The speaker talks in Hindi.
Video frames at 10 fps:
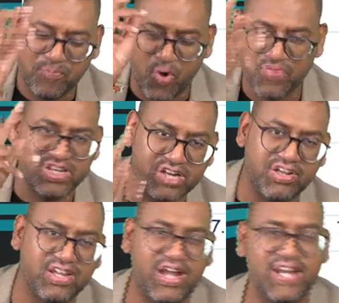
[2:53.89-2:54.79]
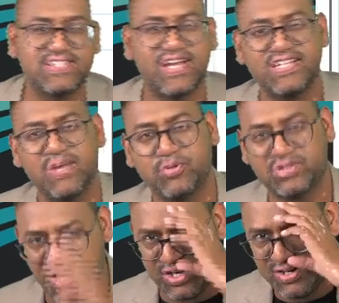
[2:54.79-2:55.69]
पॉजिटिविटी रहनी चाहिए
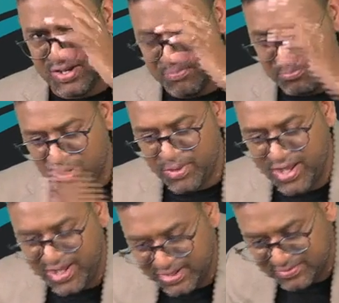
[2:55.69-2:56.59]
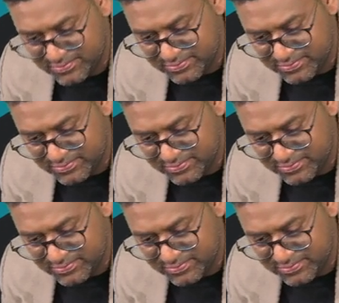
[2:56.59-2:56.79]
पुत्र बाय